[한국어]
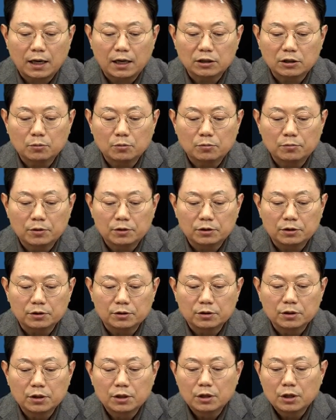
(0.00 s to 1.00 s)
나가다
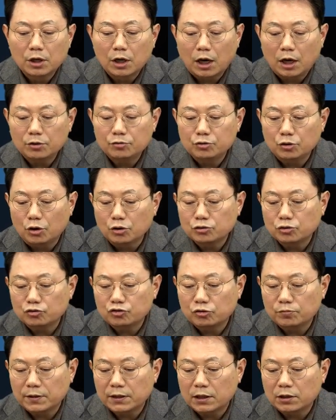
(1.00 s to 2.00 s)
보면은 아 여기서
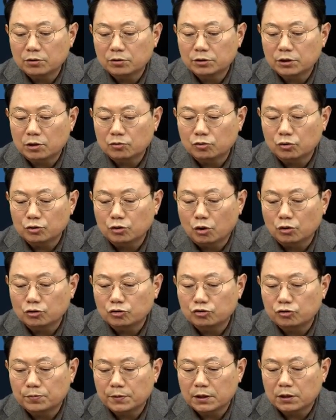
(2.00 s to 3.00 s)
출발하는 것하고 여기서
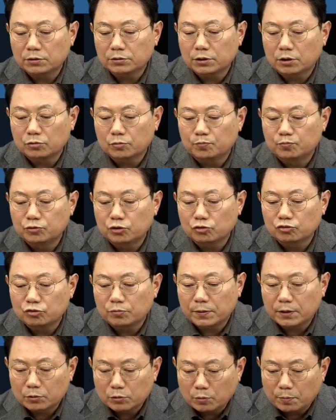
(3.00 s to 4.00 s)
출발하는 것하고 부정
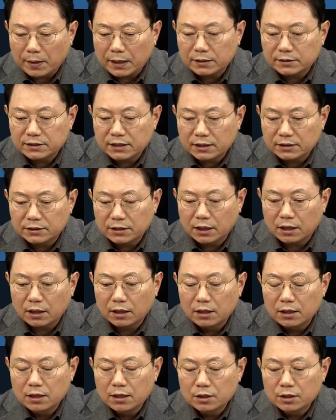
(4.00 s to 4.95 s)
출발하는 것 빠르지 않느냐.